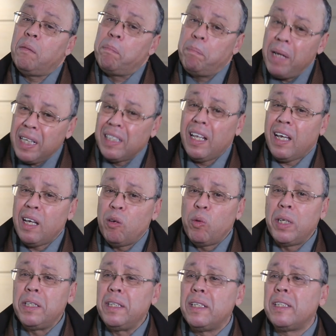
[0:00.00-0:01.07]
بعض
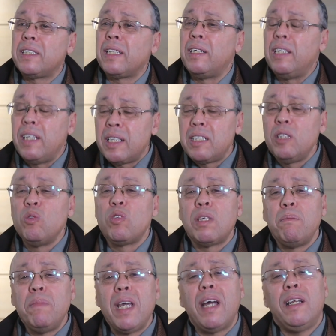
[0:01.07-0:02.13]
القوانين التي
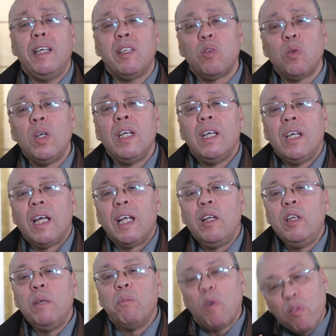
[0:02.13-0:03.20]
نسميها نحن
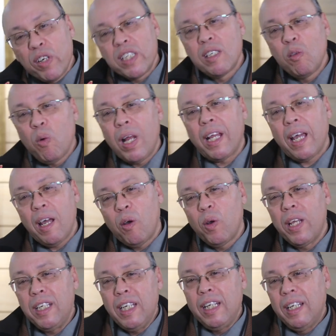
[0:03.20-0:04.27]
لي موفيز لوا
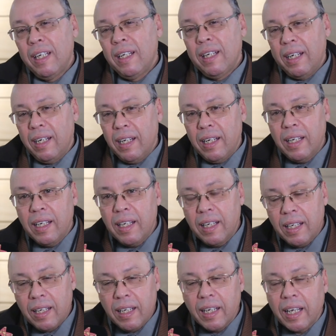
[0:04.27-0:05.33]
القوانين
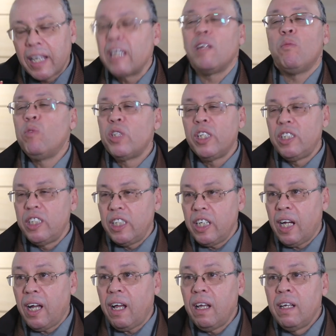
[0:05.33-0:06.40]
الغير
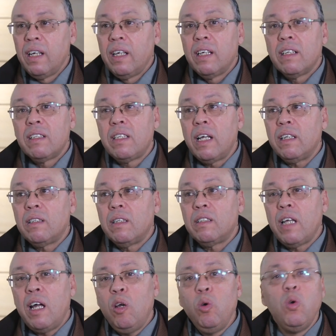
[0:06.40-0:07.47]
مشجعه
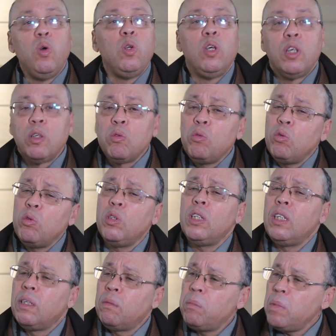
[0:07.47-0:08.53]
تحول
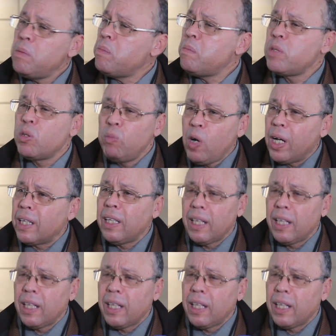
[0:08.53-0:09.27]
دون مجموعه